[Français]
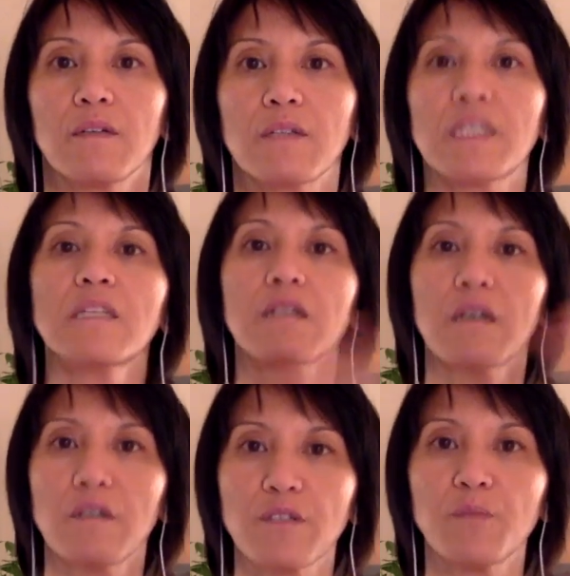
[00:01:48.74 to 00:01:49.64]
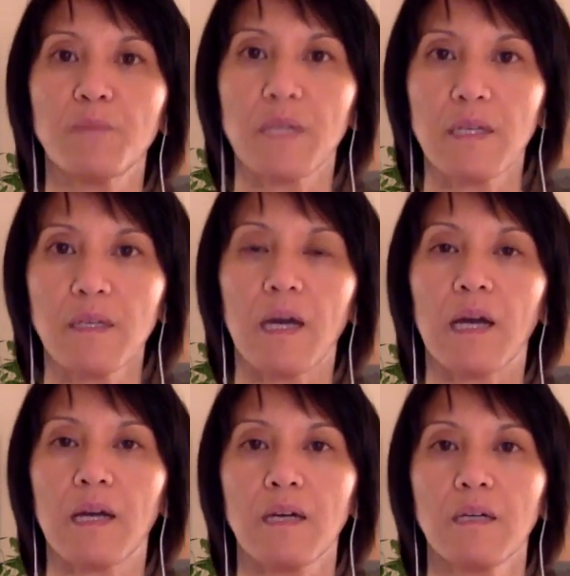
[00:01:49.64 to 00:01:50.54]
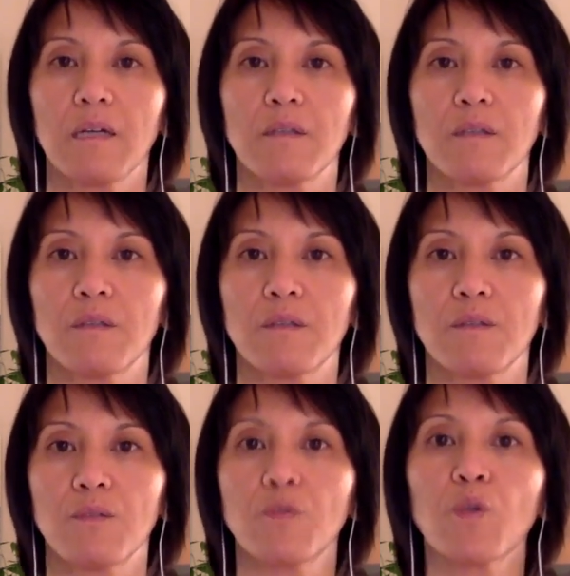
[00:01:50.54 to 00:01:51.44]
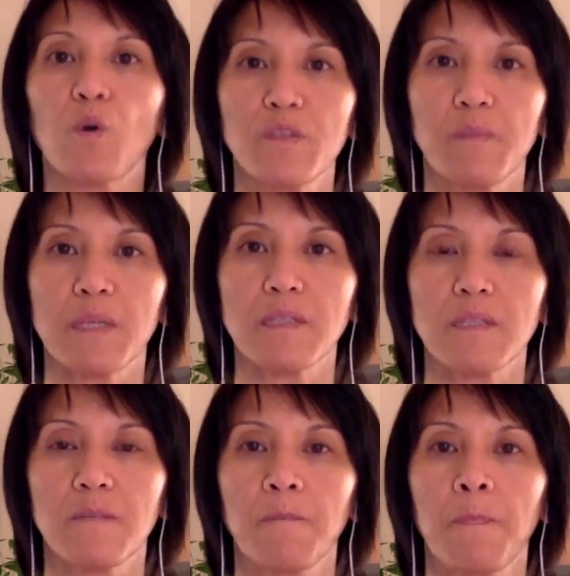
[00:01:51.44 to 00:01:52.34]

qui transmet à une grosse masse.